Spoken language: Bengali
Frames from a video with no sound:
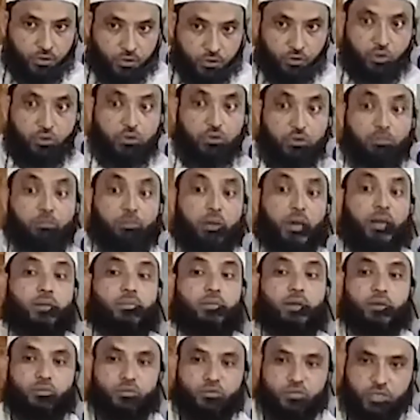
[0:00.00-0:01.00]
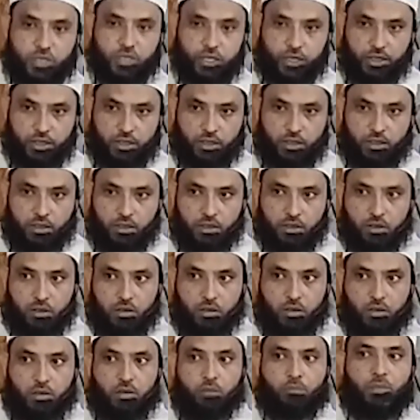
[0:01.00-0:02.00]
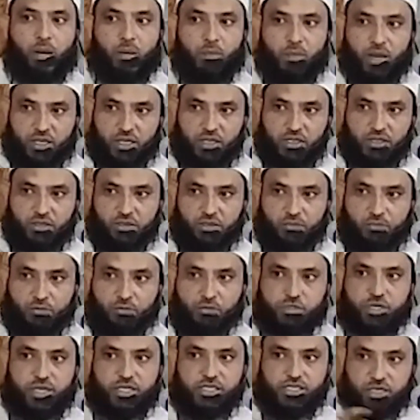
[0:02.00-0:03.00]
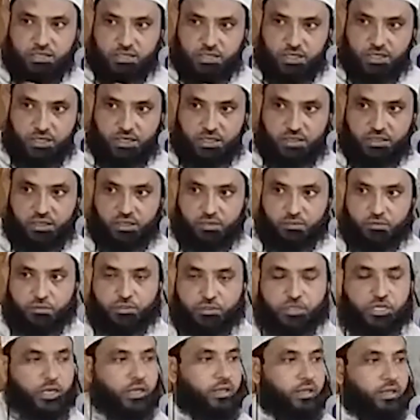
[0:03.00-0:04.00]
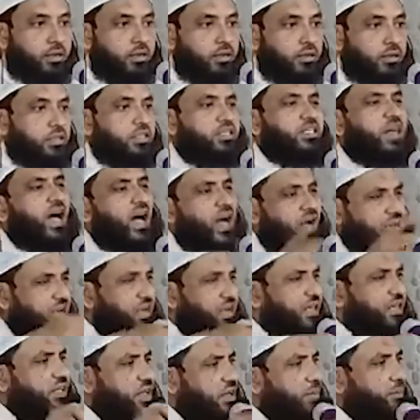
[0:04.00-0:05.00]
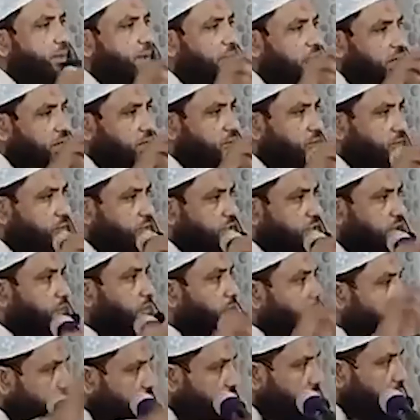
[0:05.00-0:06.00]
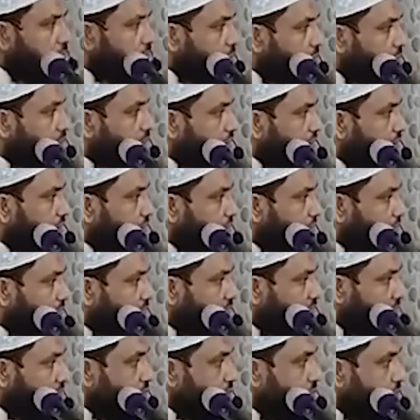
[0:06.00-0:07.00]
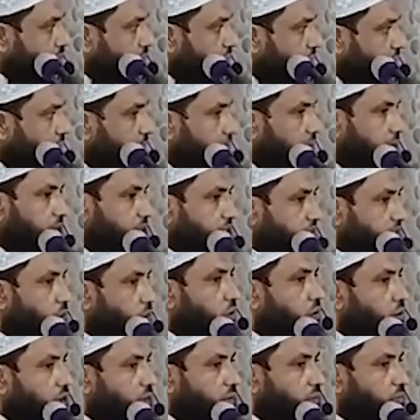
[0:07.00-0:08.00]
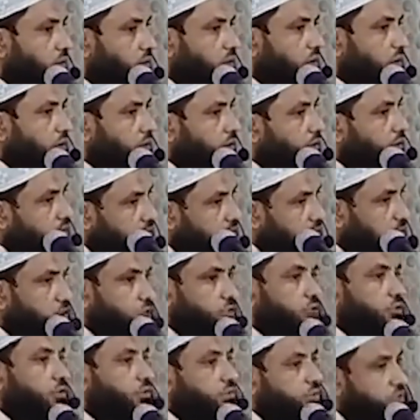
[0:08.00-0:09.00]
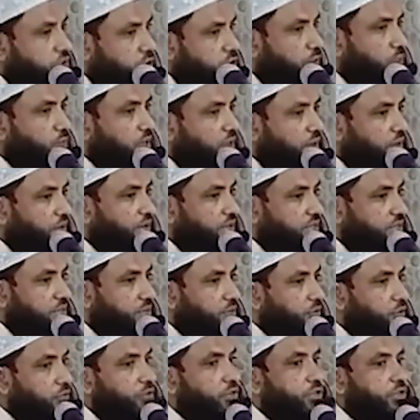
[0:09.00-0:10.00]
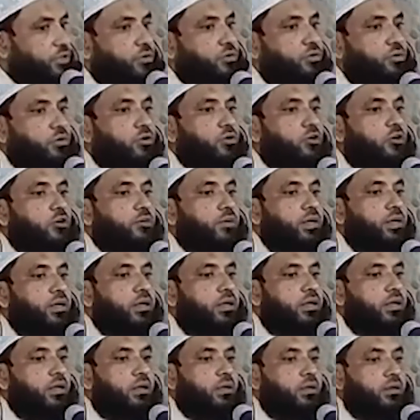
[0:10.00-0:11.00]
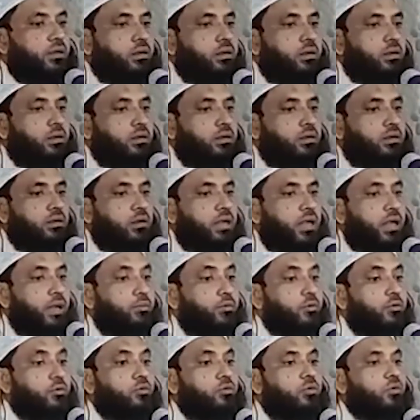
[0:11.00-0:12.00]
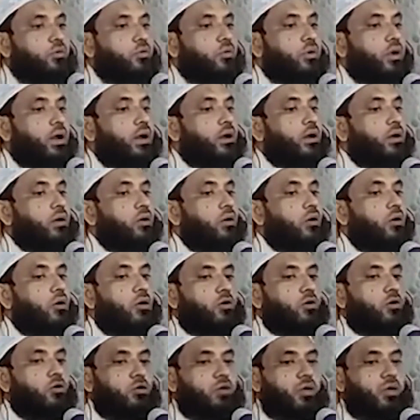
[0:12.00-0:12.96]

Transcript: তখন বারবার বোঝায় মামাকে দিয়ে বোঝায় চাচাকে দিয়ে বোঝায় যাকে দিয়ে পারে বোঝায় বন্ধু বান্ধবদেরকে যে বোঝায় যে ওকে বল সব ঠিক হয়ে যাবে ও যেন কোনো রকমের এমন কোনো অঘটন